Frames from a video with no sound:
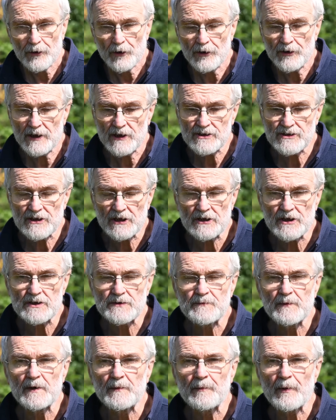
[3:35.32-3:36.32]
No
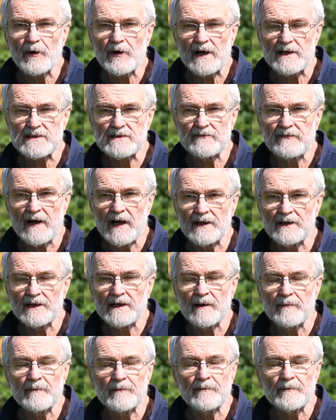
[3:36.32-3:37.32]
jeździliśmy, pokazywali
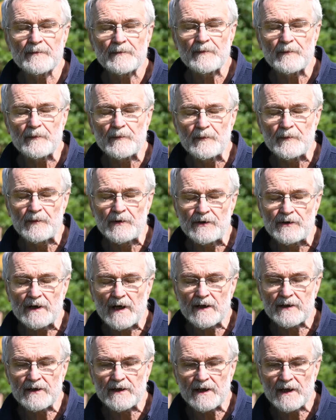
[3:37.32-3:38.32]
nam mi
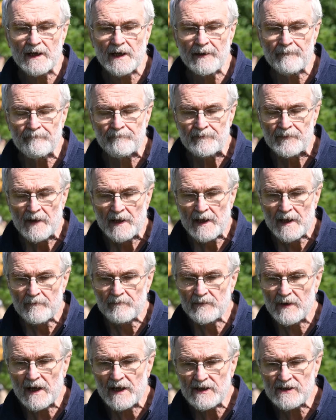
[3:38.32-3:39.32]
takie
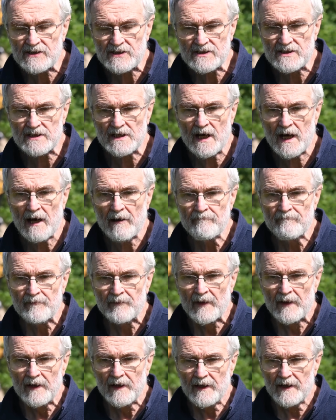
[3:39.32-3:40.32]
miejsca,
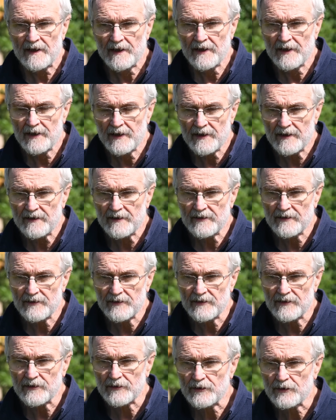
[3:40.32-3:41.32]
y,
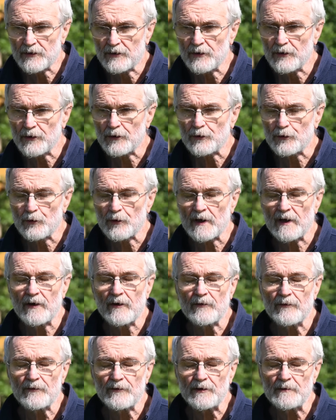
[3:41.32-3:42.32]
y, y,
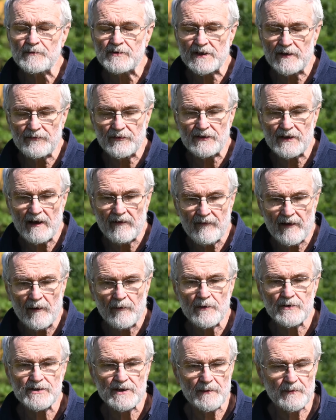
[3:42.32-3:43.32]
które im się
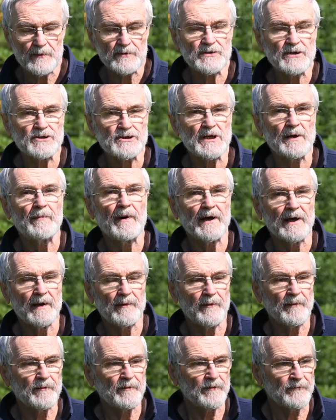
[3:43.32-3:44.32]
wydawały, że, że trzeba
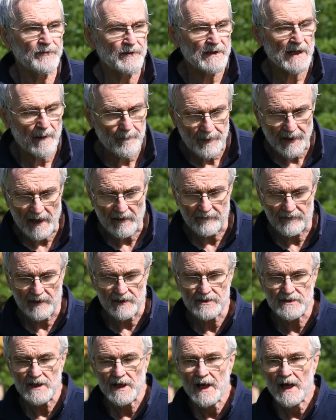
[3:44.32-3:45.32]
je
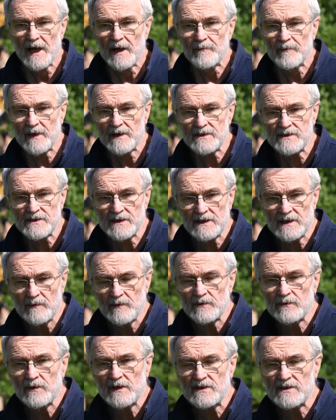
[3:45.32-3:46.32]
wynaprawiać. Między
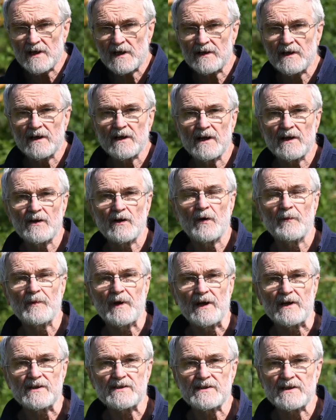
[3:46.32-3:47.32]
innymi tu jest takie jedno
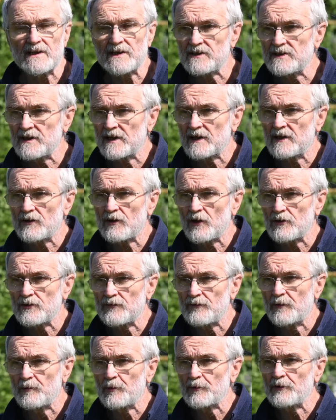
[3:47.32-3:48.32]
miejsce, gdzie
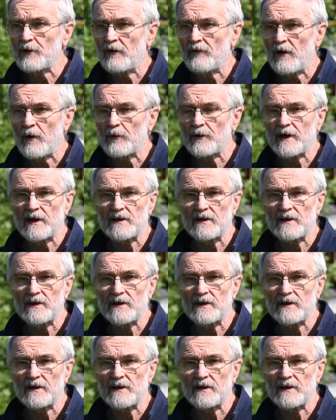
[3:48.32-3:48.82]
ktoś wybudował